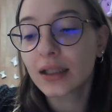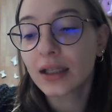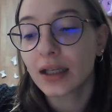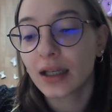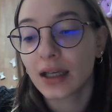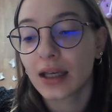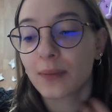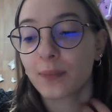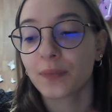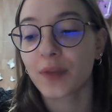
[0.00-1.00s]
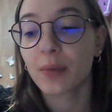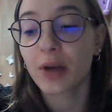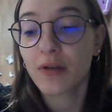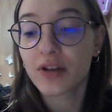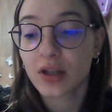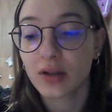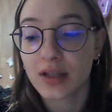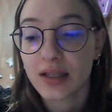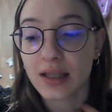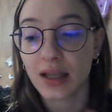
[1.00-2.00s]
e ehm, nel
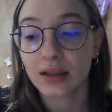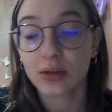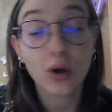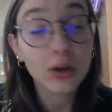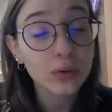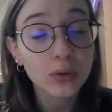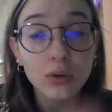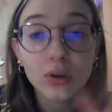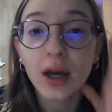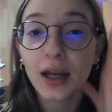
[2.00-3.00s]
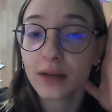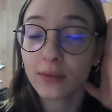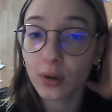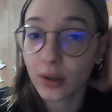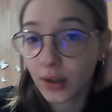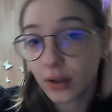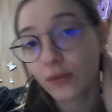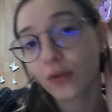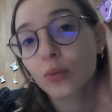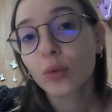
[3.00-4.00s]
1968 arrivò in
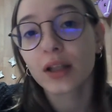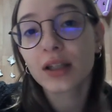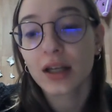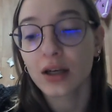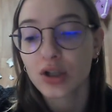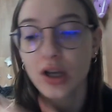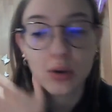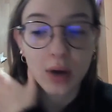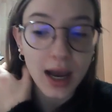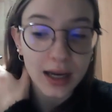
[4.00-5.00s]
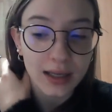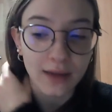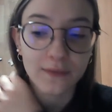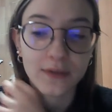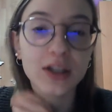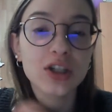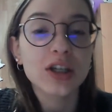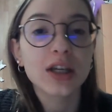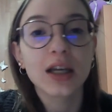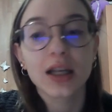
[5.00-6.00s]
Formula 3 riuscendo anche a
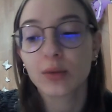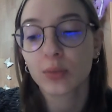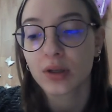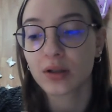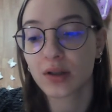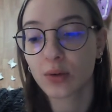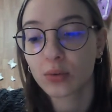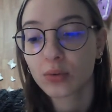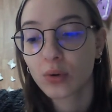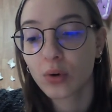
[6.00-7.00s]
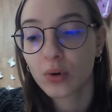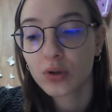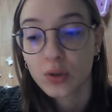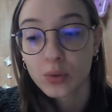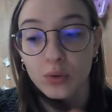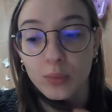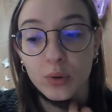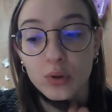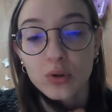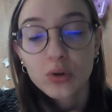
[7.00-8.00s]
vincere un secondo, secondo,
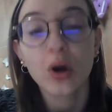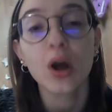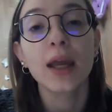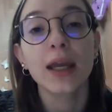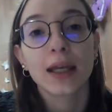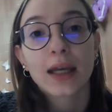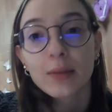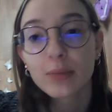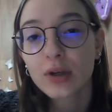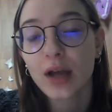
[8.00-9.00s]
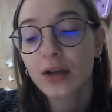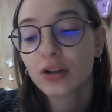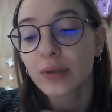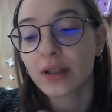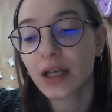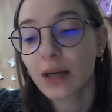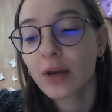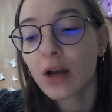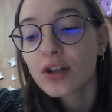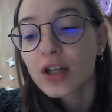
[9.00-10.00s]
posto in campionato, mentre nel
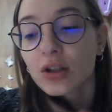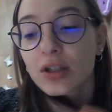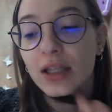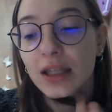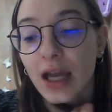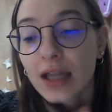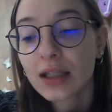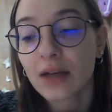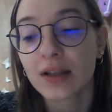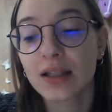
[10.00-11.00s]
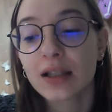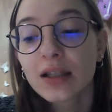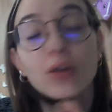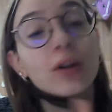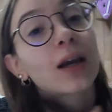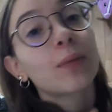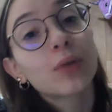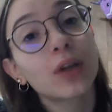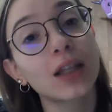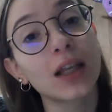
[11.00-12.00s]
1970 vinse il titolo di
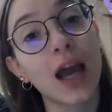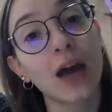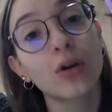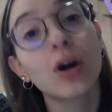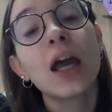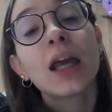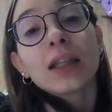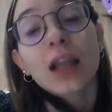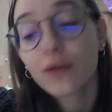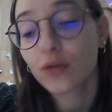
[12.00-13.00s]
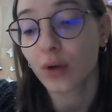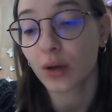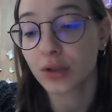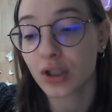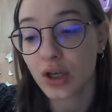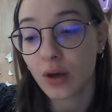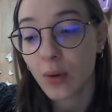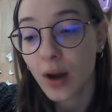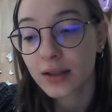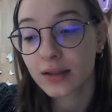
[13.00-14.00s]
campione italiano nella Formula
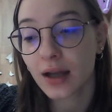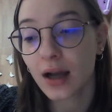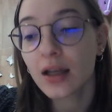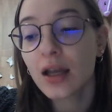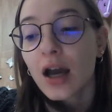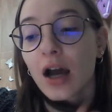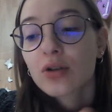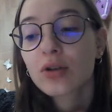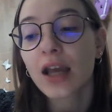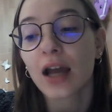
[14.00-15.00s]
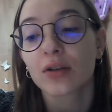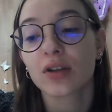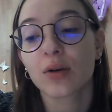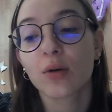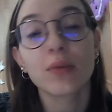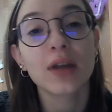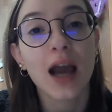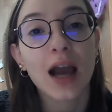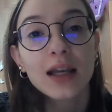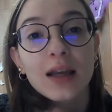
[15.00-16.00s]
850, aggiudicandosi con
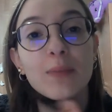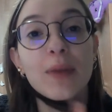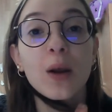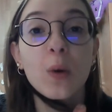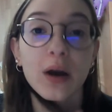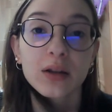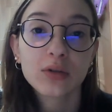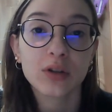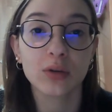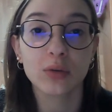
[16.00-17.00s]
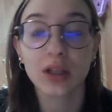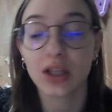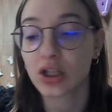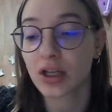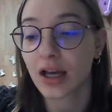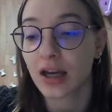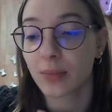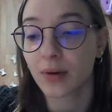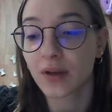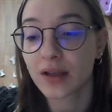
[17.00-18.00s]
Biraghi ben 4 di tutte 10 le gare
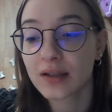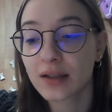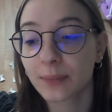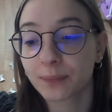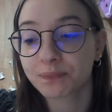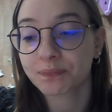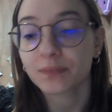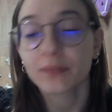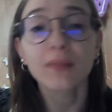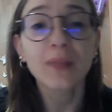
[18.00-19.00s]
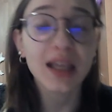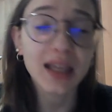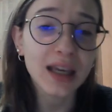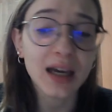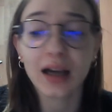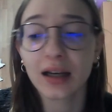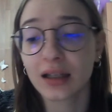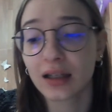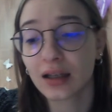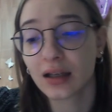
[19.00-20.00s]
previste e anche
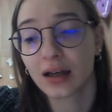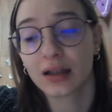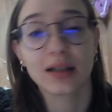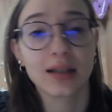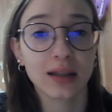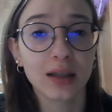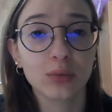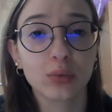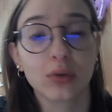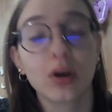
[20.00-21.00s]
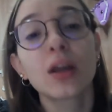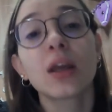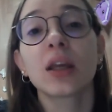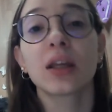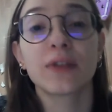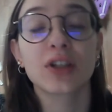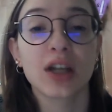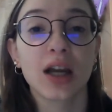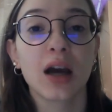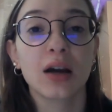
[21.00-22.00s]
nel, nel 71
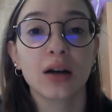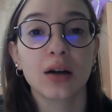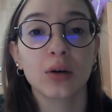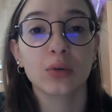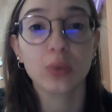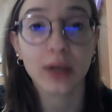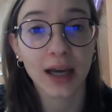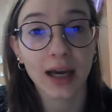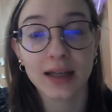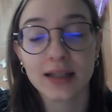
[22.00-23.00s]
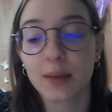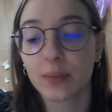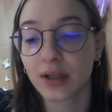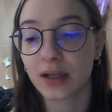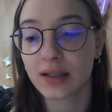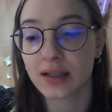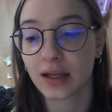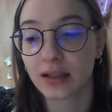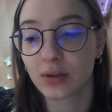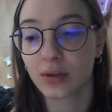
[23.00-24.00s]
vincerà uh, due gare sempre nella stessa
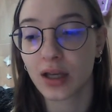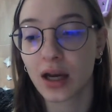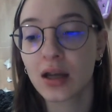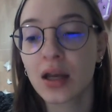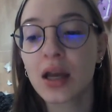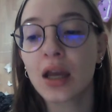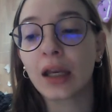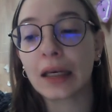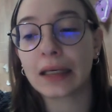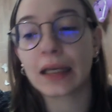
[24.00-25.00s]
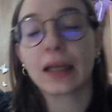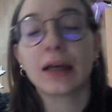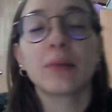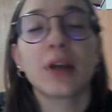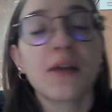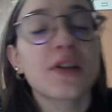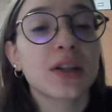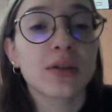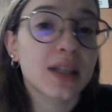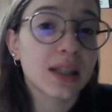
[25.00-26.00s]
categoria. Nel
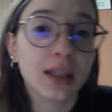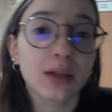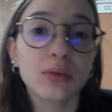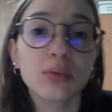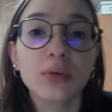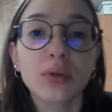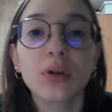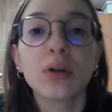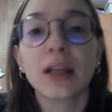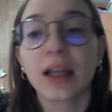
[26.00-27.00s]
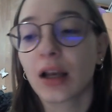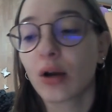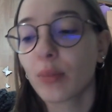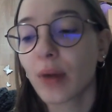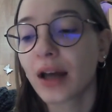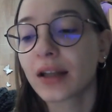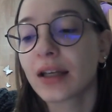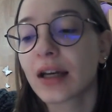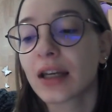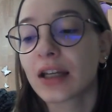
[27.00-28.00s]
1971 Lella Lombardi
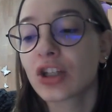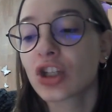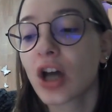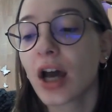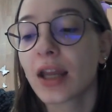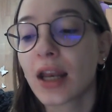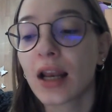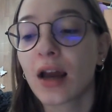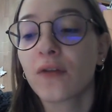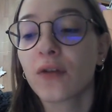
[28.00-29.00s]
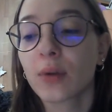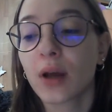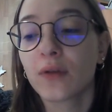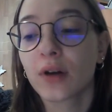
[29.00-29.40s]
gareggia nella Formula Ford